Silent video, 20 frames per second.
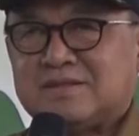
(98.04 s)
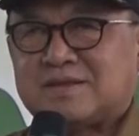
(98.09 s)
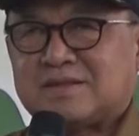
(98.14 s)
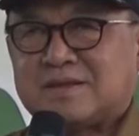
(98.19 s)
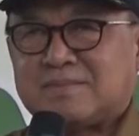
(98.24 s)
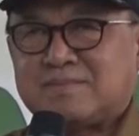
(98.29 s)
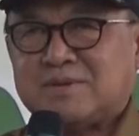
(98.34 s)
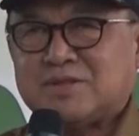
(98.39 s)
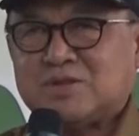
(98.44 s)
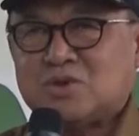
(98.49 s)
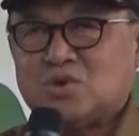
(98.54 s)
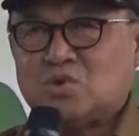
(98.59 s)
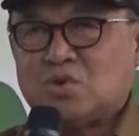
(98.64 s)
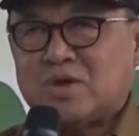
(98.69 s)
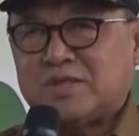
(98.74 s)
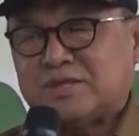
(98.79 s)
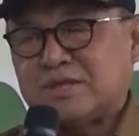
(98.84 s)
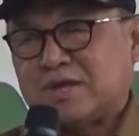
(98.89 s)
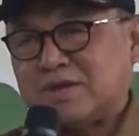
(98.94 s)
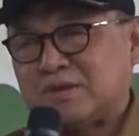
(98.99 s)
Tetapi
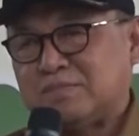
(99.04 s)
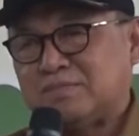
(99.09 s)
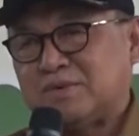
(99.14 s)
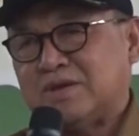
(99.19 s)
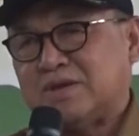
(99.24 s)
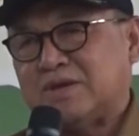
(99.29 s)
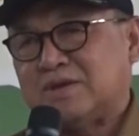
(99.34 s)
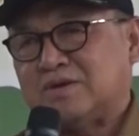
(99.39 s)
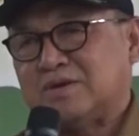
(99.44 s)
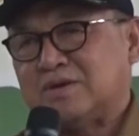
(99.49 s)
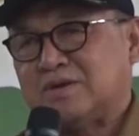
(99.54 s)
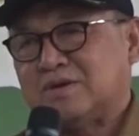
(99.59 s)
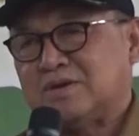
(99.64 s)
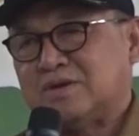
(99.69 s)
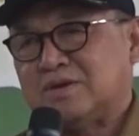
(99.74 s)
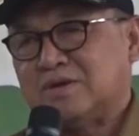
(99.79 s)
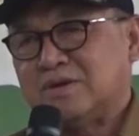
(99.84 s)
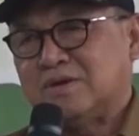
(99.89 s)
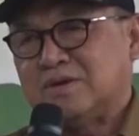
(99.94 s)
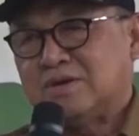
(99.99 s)
tujuan yang lebih
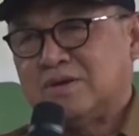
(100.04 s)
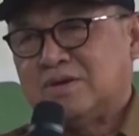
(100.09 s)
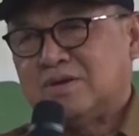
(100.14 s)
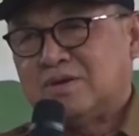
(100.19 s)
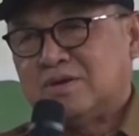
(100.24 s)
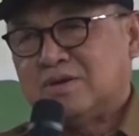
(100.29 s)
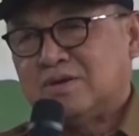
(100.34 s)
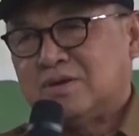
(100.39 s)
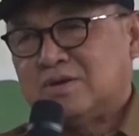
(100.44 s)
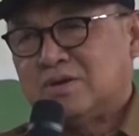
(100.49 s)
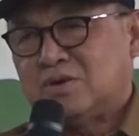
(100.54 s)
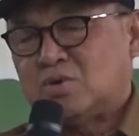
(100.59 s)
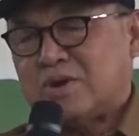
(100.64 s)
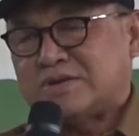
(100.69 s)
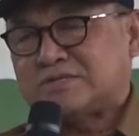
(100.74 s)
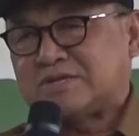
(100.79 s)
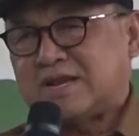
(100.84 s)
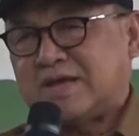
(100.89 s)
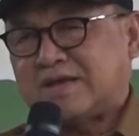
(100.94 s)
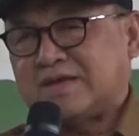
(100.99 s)

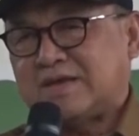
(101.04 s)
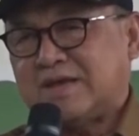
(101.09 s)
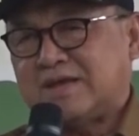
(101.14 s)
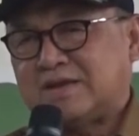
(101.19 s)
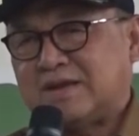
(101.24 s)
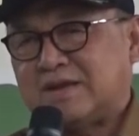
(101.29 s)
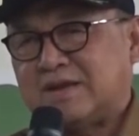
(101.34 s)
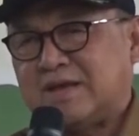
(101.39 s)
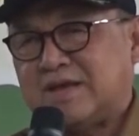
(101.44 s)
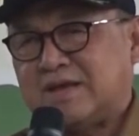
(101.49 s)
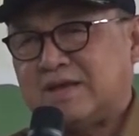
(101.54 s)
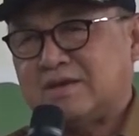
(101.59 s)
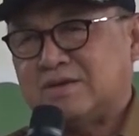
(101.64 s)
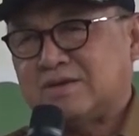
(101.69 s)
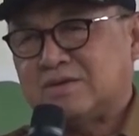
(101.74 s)
luas lagi adalah